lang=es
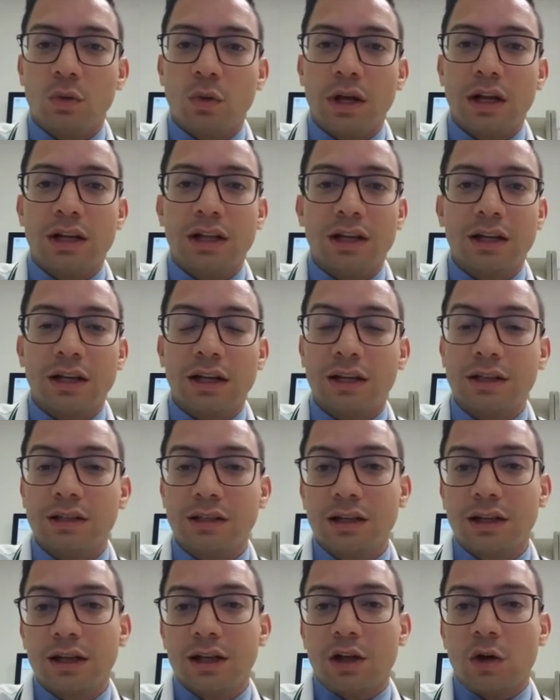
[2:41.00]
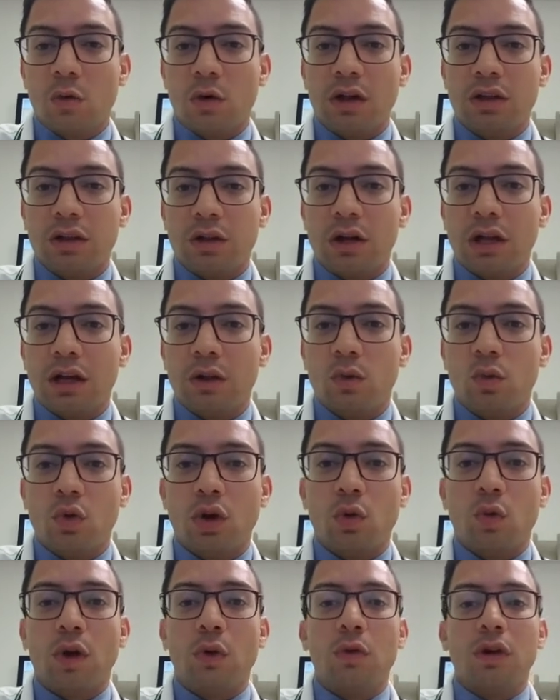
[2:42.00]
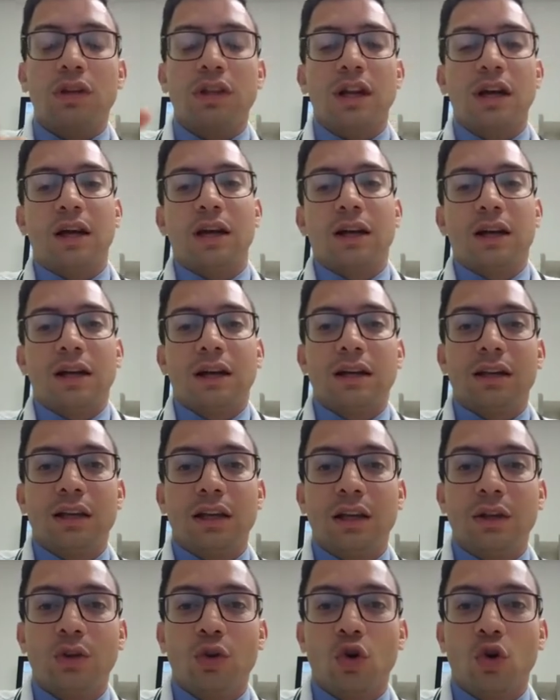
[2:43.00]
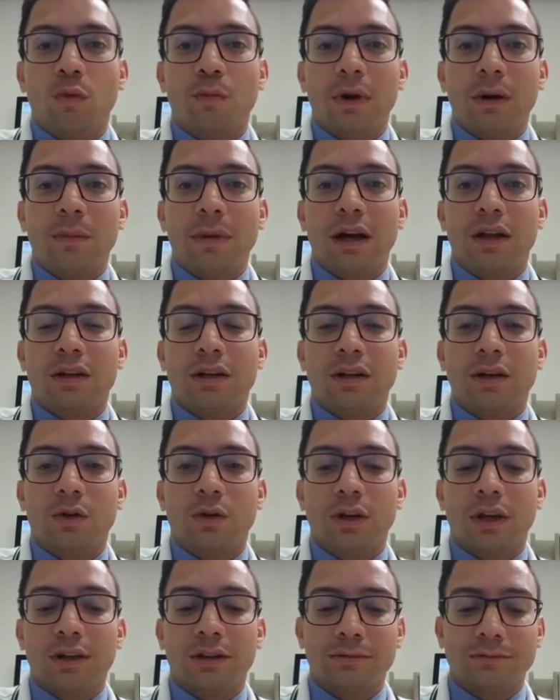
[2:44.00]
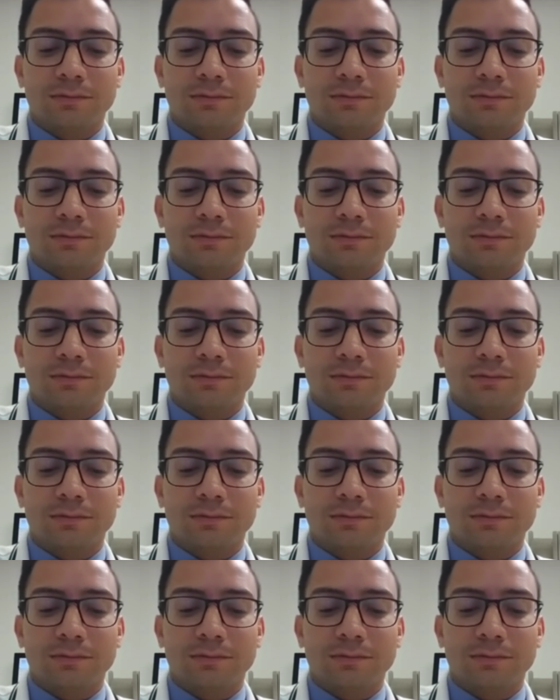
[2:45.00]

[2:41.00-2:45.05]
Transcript: el inglés nuestra, no es nuestra idioma madre, ¿ok?